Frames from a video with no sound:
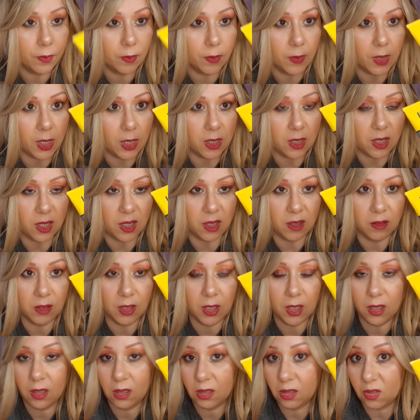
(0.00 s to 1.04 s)
Este.
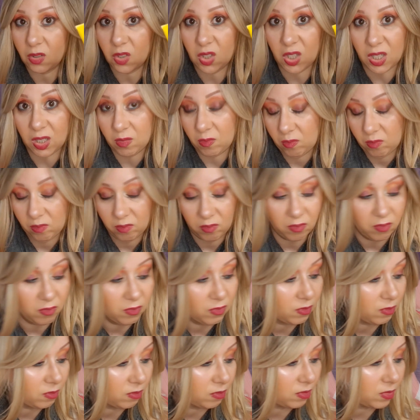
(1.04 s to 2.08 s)
no sé
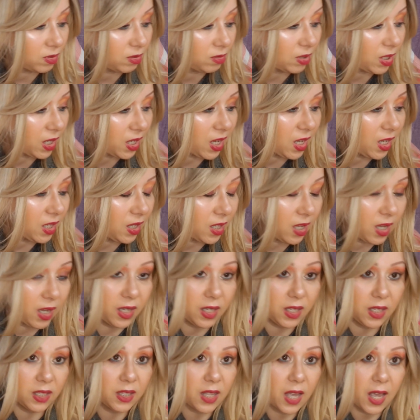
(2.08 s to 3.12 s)
es que
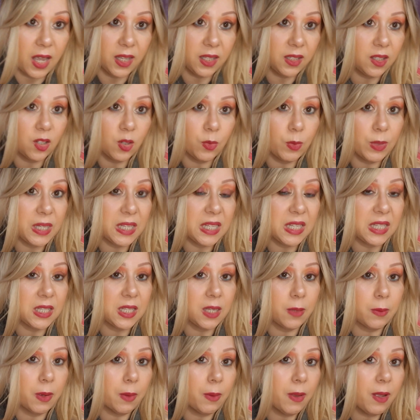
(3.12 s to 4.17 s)
eh, esta gente no me
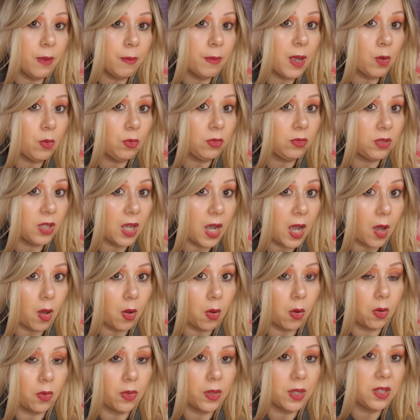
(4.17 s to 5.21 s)
dice, mamá, me ha
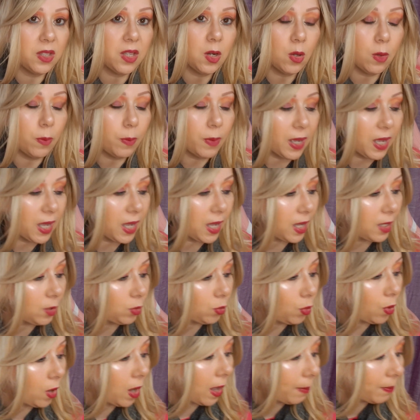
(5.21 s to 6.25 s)
gustado, díselo para
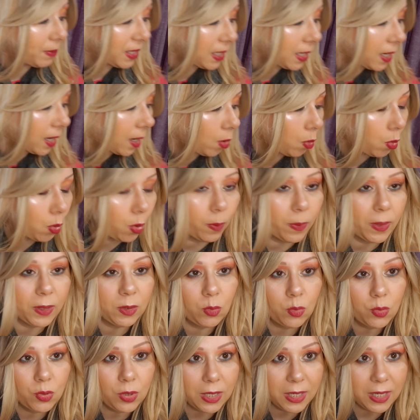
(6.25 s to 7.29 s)
tus amigas o para
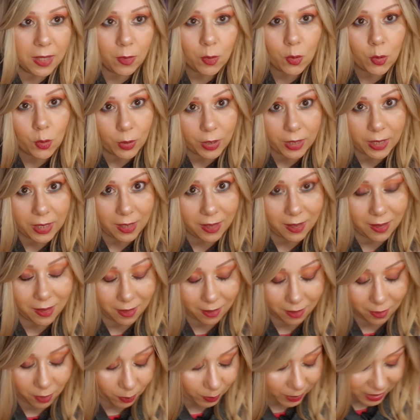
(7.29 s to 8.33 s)
tus
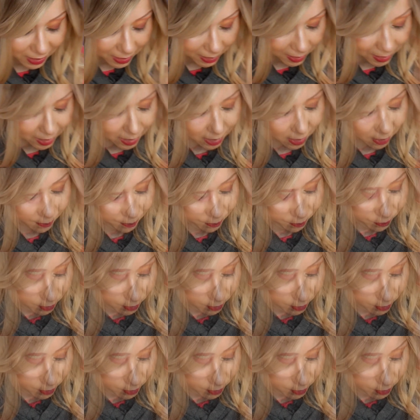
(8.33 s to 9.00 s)
seguidores. No me dice nada.